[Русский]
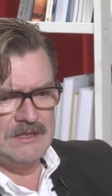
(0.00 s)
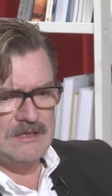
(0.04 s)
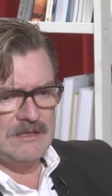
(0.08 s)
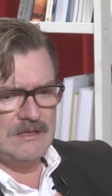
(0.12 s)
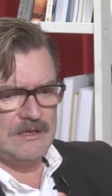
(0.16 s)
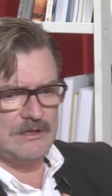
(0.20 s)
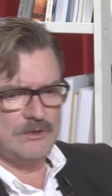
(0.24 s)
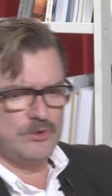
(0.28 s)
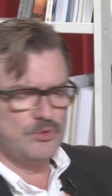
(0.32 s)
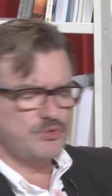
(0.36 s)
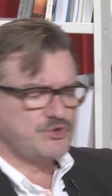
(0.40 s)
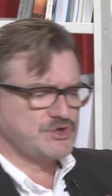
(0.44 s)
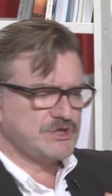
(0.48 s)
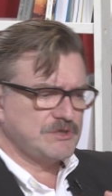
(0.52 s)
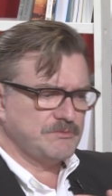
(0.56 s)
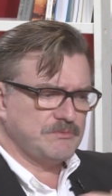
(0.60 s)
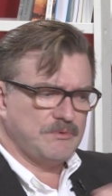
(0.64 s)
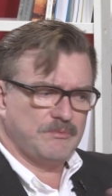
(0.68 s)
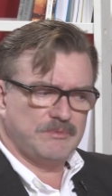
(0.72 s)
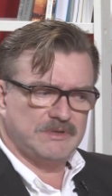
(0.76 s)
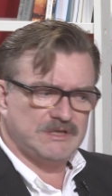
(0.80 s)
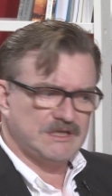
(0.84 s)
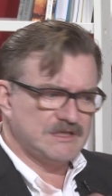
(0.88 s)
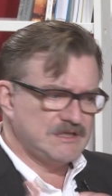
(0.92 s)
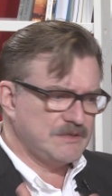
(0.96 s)
лучшими
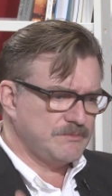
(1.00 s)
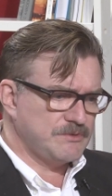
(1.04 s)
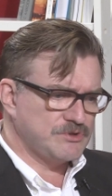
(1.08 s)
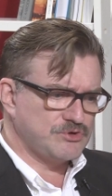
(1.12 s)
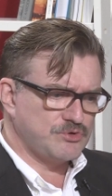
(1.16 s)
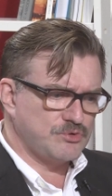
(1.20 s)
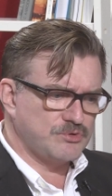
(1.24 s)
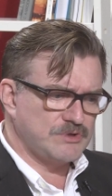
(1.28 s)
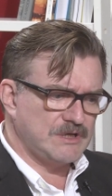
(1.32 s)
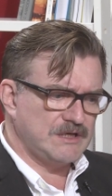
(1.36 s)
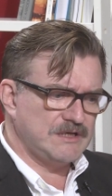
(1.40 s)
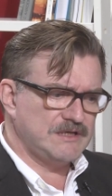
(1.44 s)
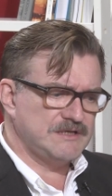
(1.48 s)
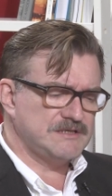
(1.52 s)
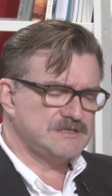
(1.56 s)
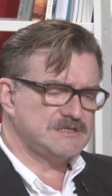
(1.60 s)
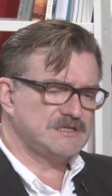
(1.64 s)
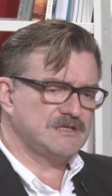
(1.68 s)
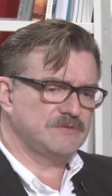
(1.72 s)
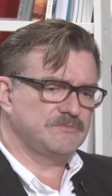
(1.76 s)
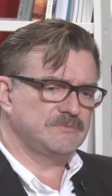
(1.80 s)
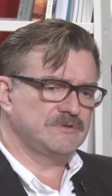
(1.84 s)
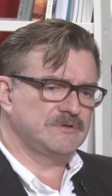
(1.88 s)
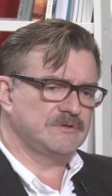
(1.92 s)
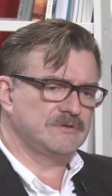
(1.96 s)
молодыми
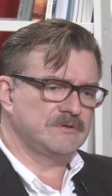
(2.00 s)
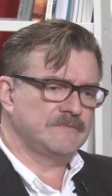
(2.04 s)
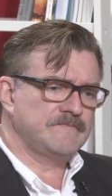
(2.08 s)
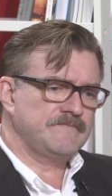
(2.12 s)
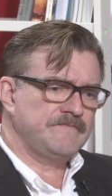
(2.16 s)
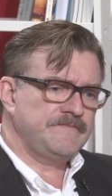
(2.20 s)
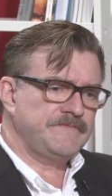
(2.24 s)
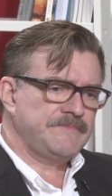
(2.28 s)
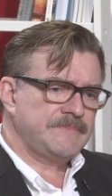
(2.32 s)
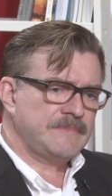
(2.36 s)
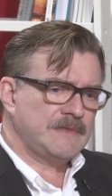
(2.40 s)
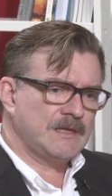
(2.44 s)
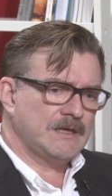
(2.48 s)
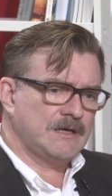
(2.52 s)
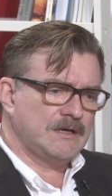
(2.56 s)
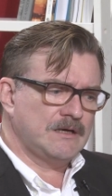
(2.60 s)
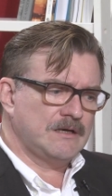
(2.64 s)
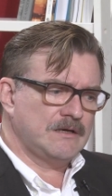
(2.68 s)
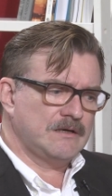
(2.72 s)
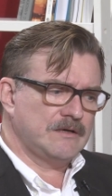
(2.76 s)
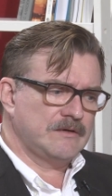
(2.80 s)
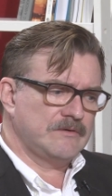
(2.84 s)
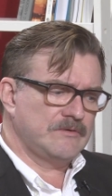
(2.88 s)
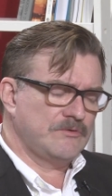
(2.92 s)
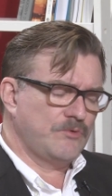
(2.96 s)
журналистами
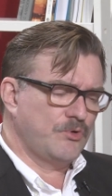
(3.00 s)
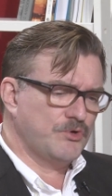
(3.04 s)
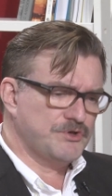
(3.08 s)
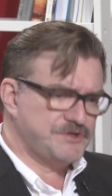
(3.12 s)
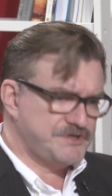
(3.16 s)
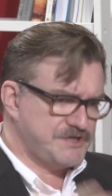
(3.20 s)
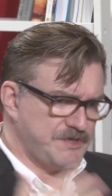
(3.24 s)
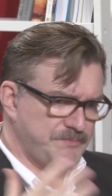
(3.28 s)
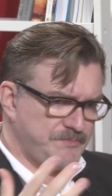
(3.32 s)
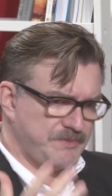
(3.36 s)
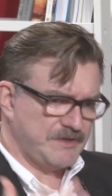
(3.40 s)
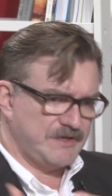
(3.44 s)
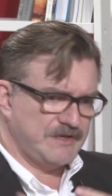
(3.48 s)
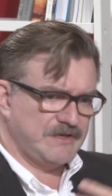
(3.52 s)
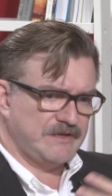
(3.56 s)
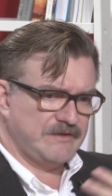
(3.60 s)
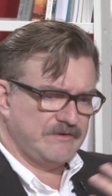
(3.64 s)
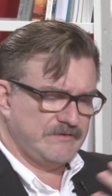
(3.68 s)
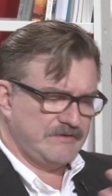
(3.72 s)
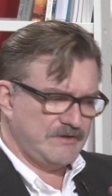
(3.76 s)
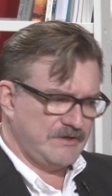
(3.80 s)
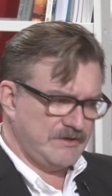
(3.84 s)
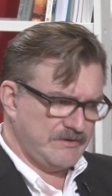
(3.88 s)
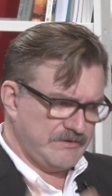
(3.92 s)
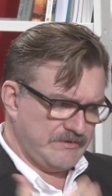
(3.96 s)
э,
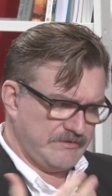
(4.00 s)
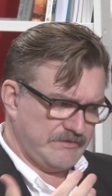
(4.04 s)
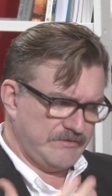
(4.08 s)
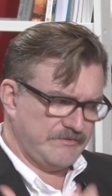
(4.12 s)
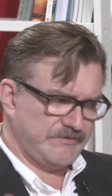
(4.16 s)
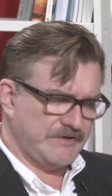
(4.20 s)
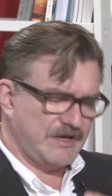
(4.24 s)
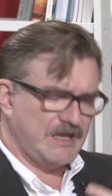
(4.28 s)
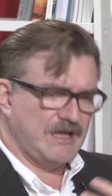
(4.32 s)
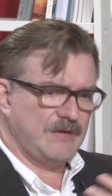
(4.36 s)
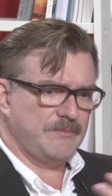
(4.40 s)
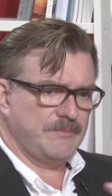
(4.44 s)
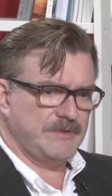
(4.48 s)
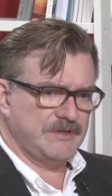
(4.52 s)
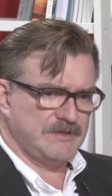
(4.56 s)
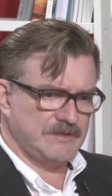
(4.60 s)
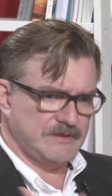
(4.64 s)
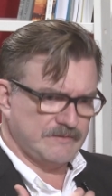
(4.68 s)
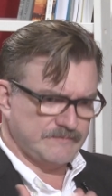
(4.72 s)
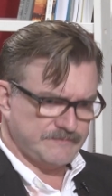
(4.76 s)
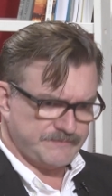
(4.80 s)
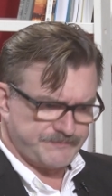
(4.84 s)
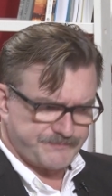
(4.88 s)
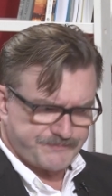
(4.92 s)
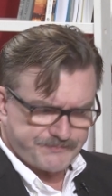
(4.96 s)
оттепельной э, времени,